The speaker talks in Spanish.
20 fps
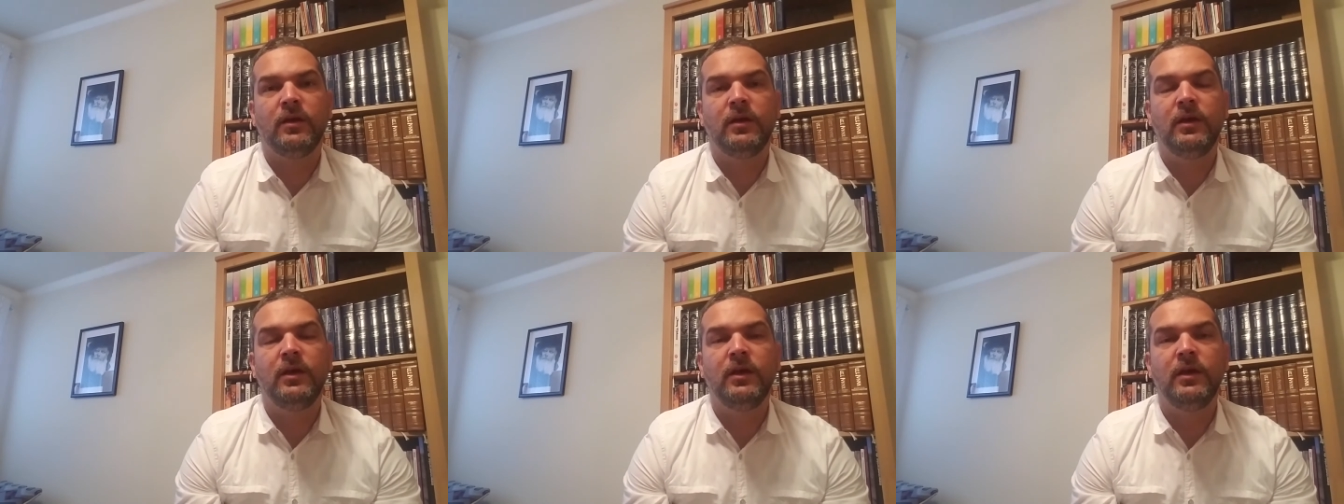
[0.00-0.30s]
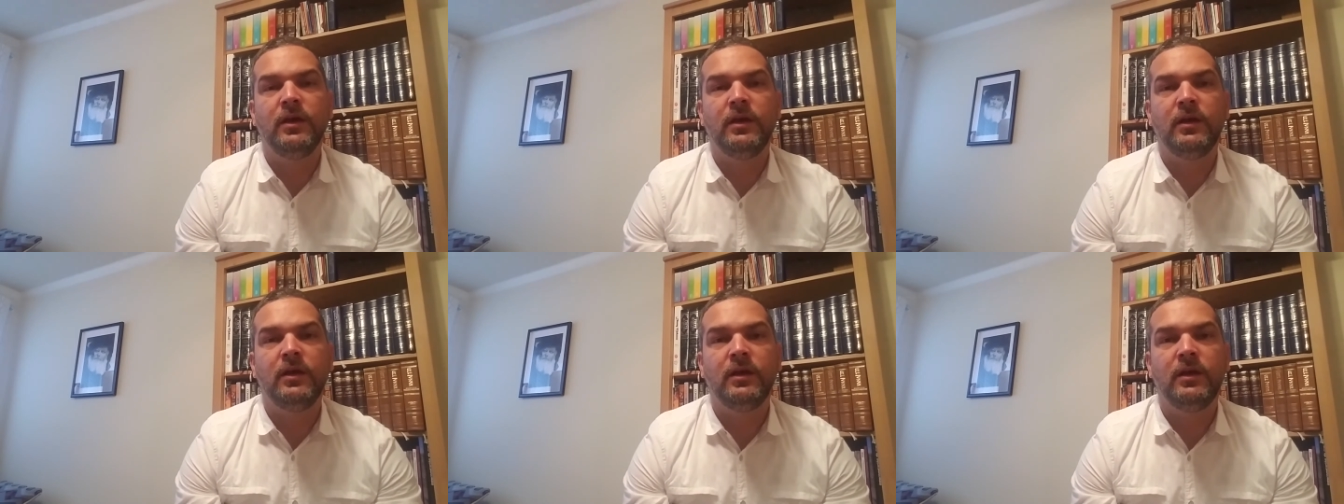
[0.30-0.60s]

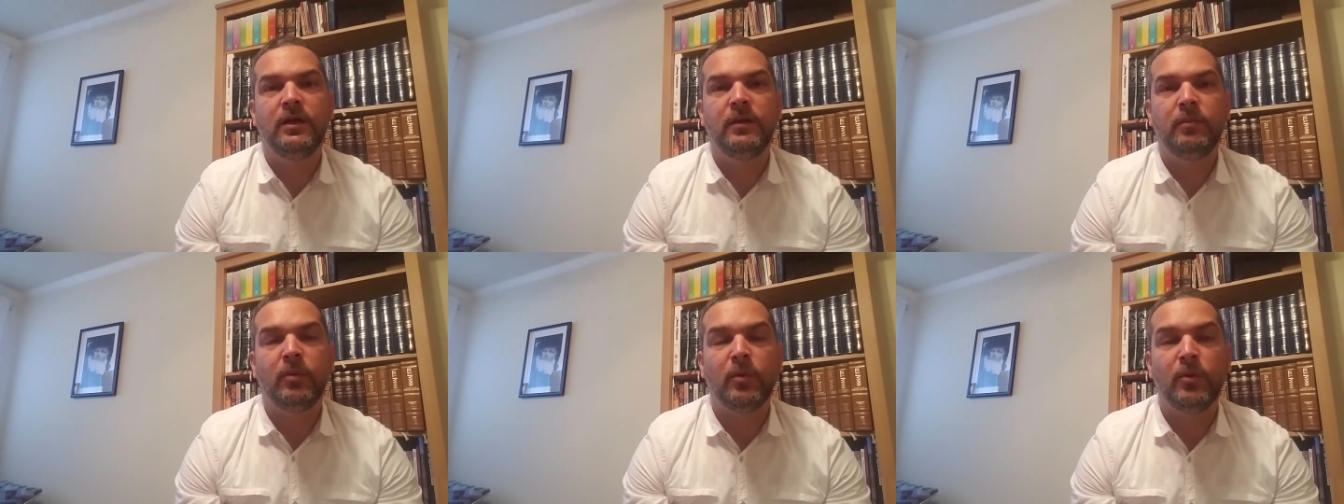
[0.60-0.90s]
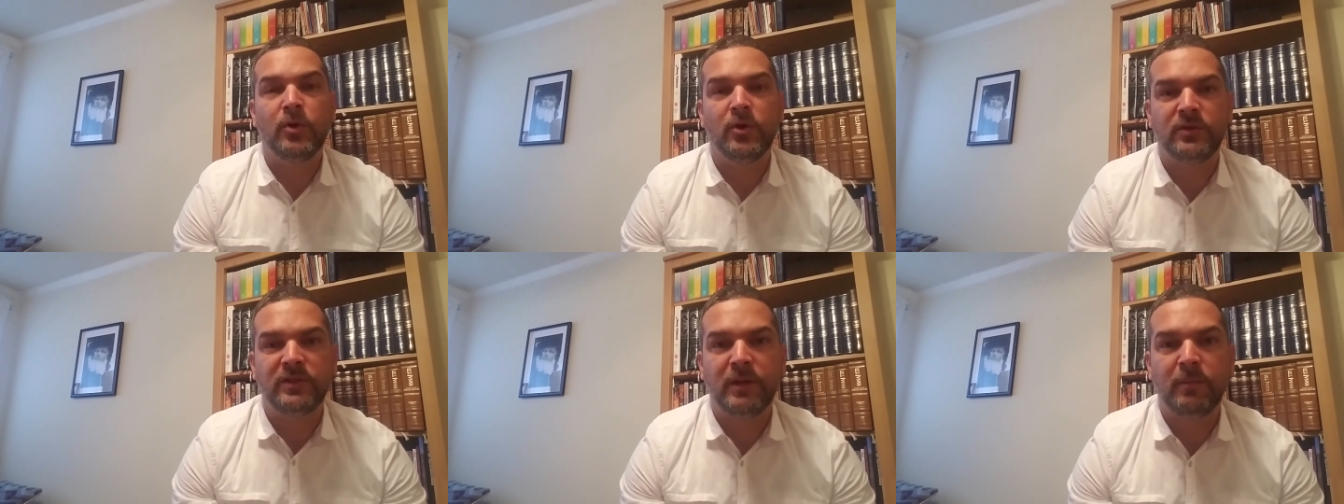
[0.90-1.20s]
Y
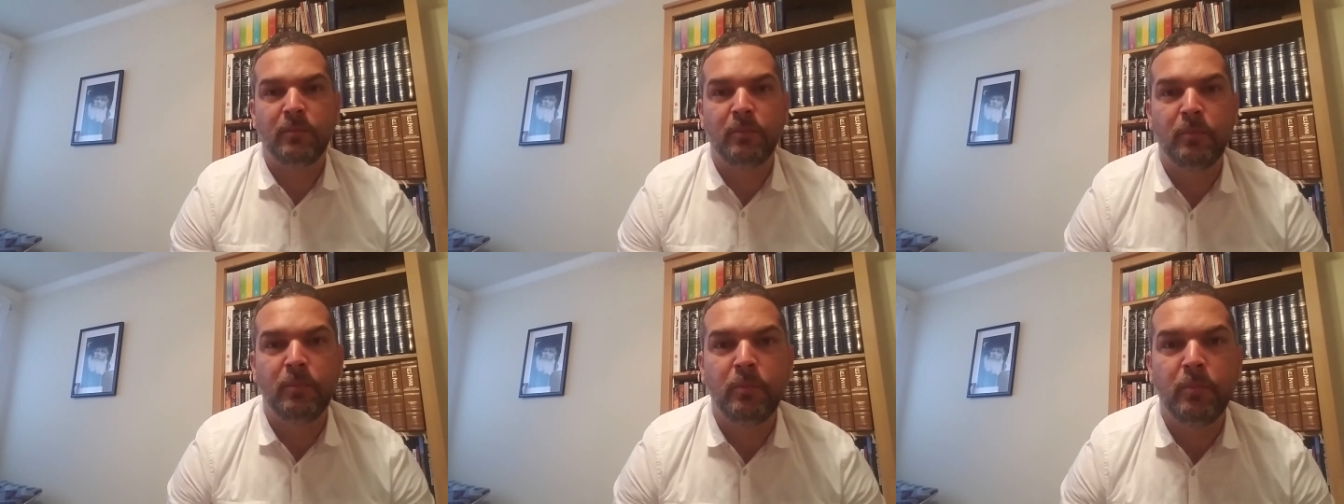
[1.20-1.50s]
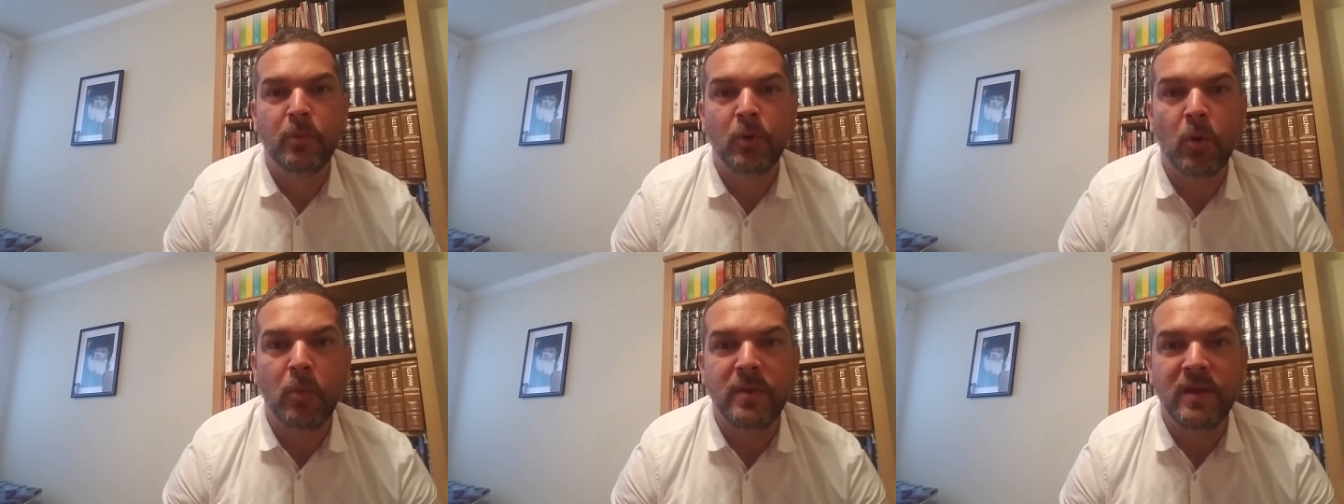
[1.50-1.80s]
por nuestra
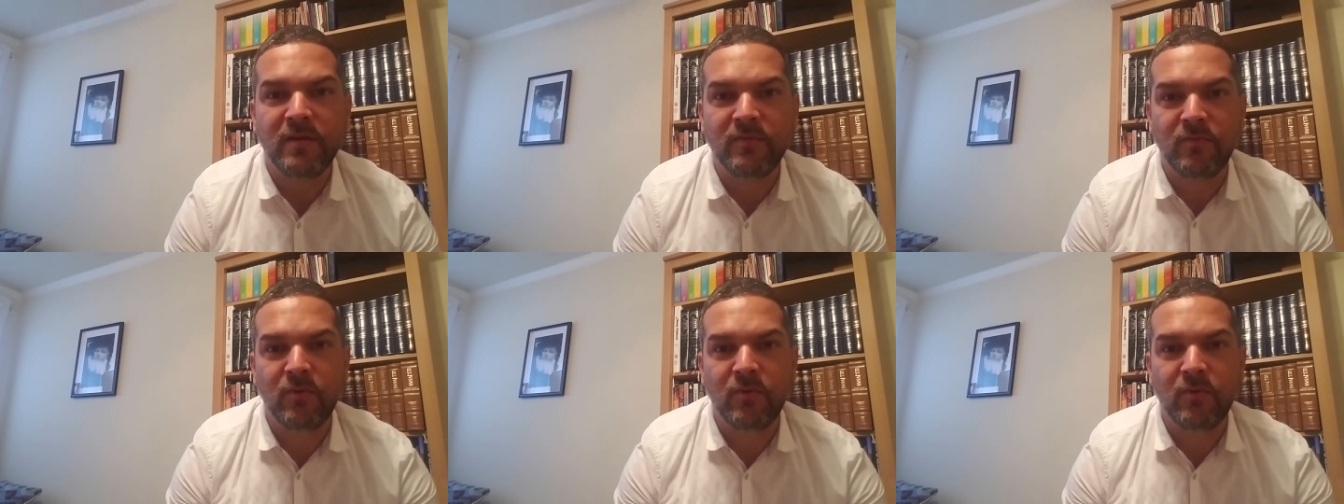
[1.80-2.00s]
propia